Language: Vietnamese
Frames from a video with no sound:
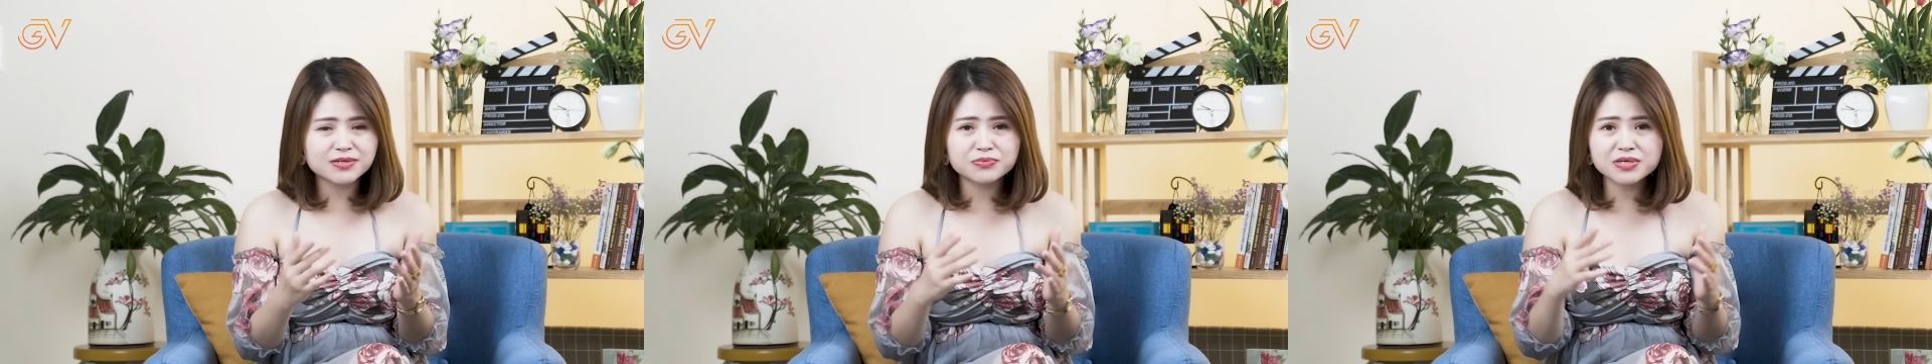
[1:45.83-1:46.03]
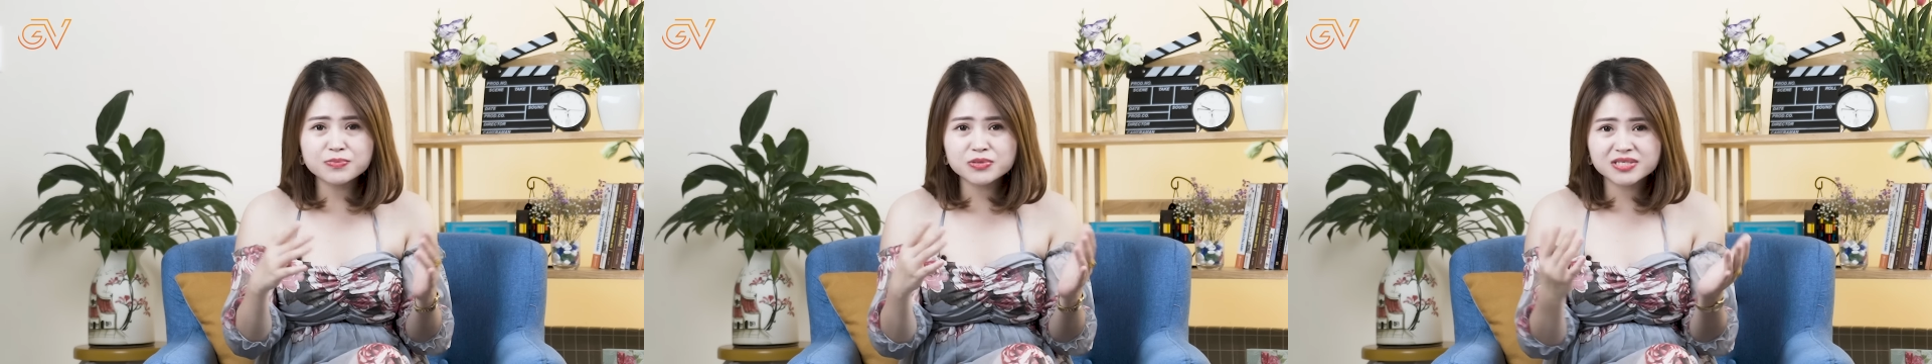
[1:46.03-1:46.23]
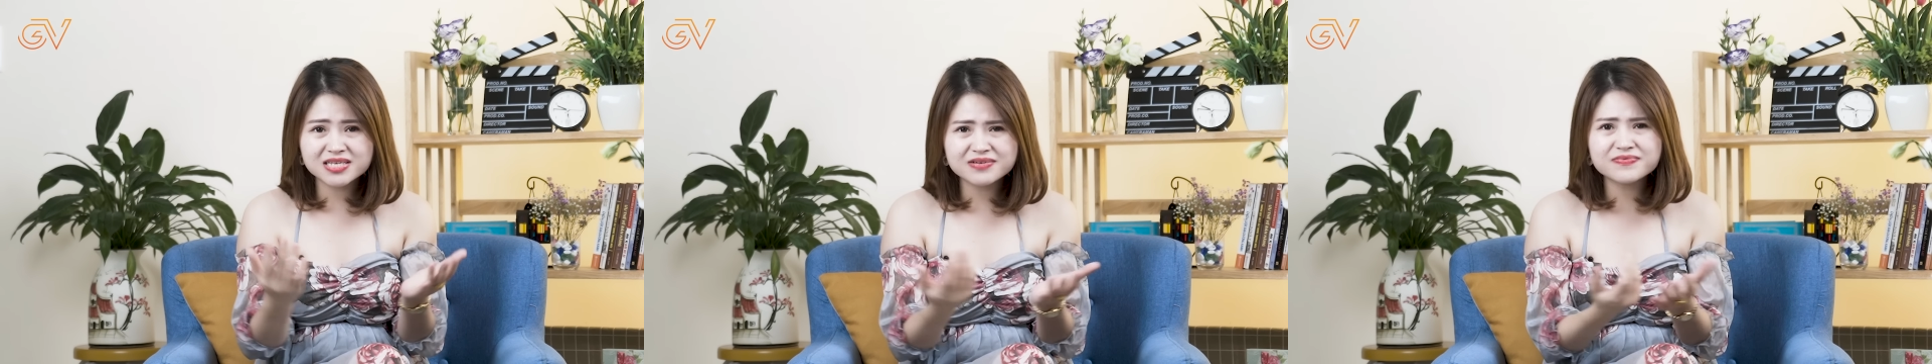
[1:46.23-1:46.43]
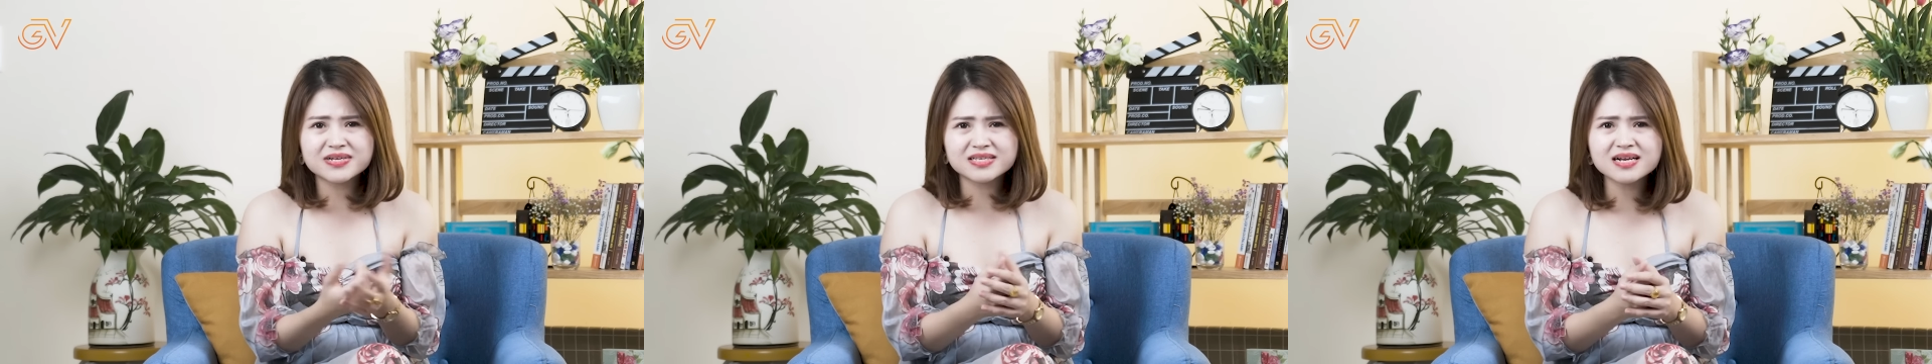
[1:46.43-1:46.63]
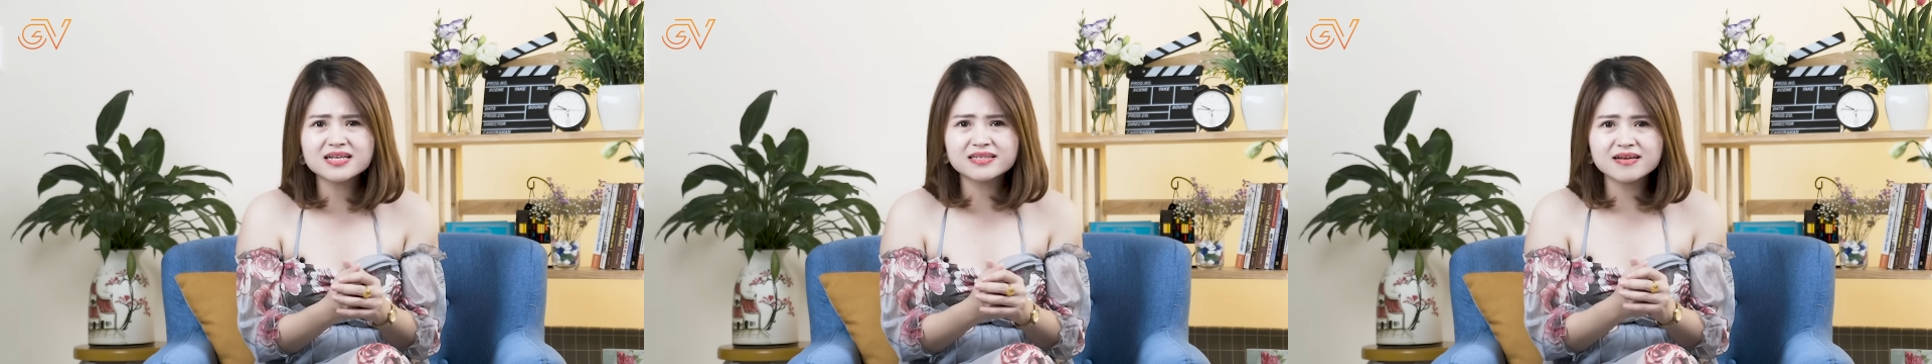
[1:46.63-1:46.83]
giống như một sinh
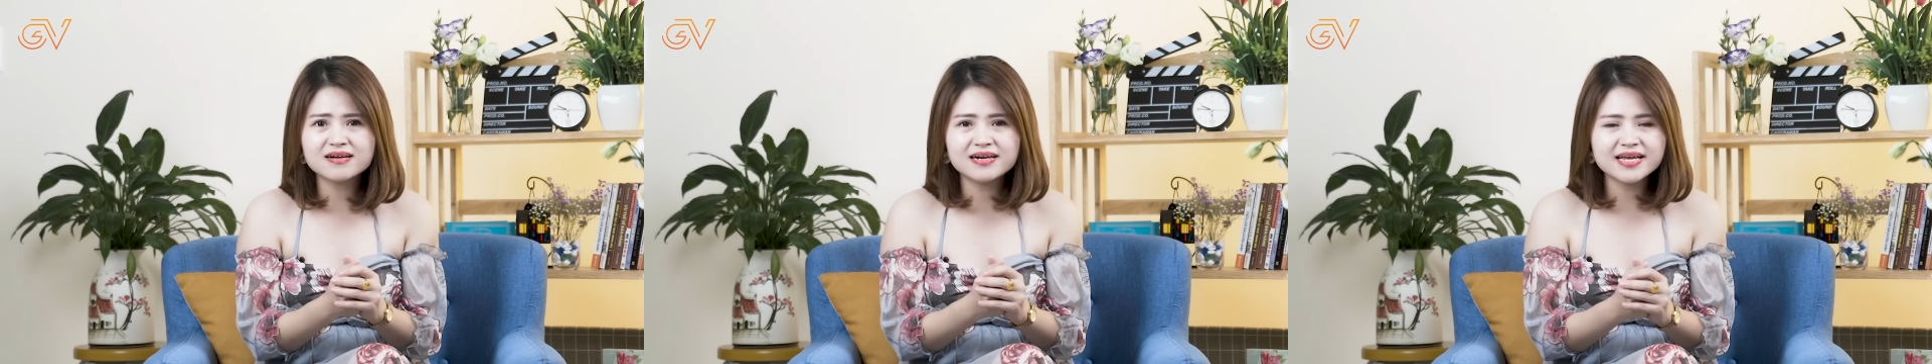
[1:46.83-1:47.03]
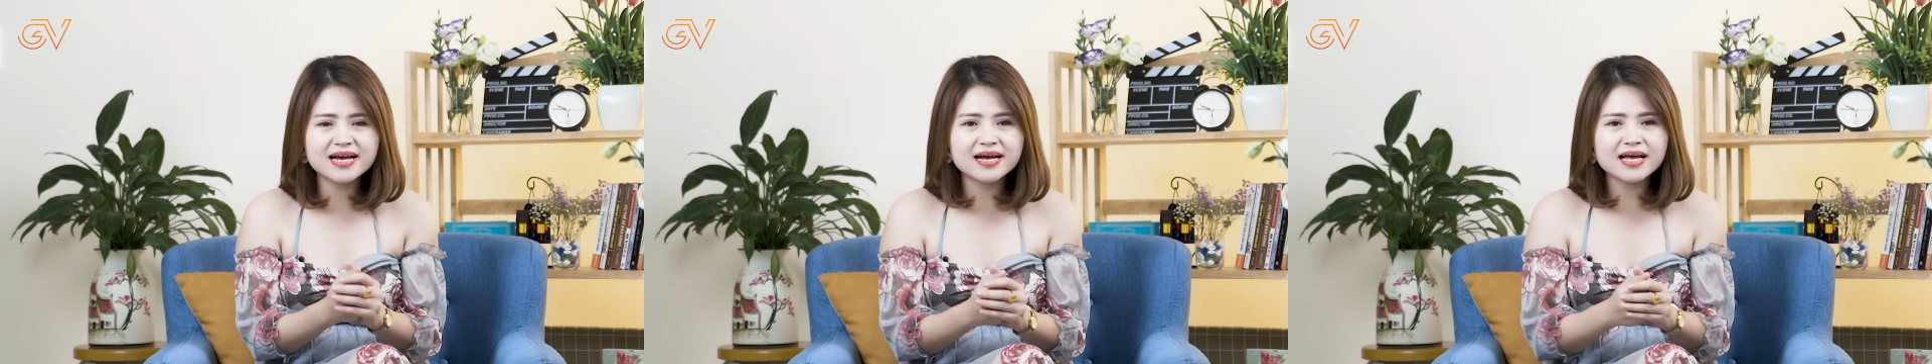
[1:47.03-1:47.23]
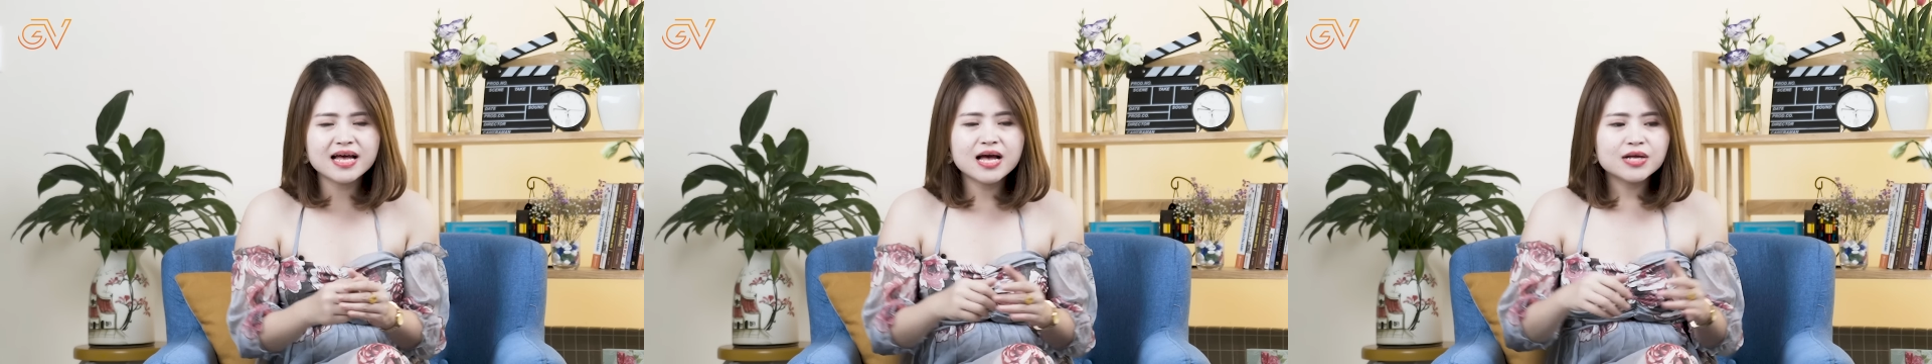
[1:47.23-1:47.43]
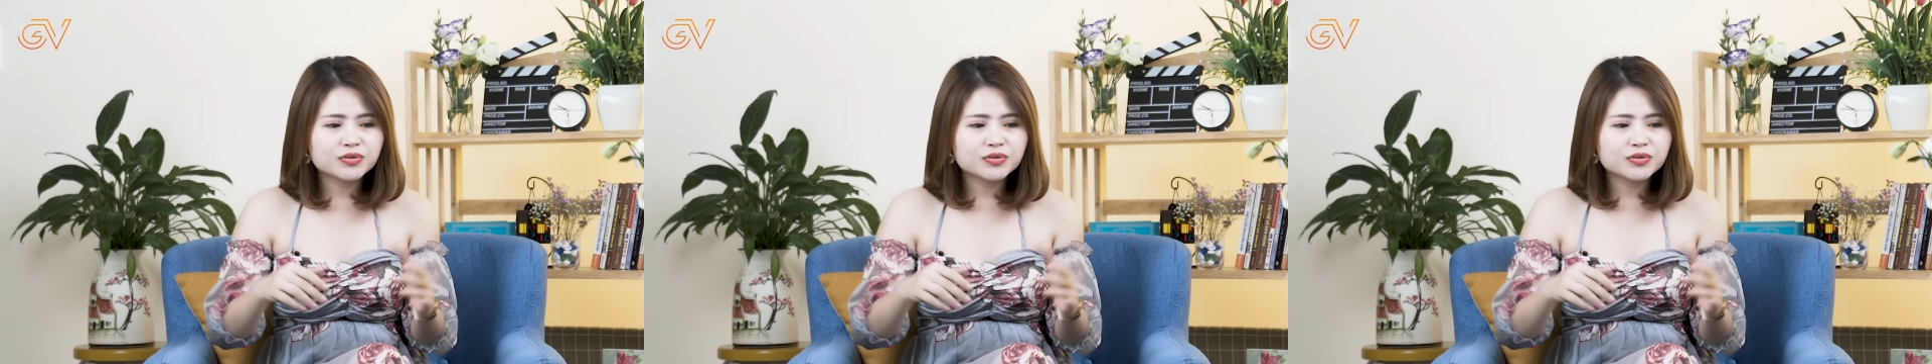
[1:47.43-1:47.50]
vật rất là thiêng liêng ấy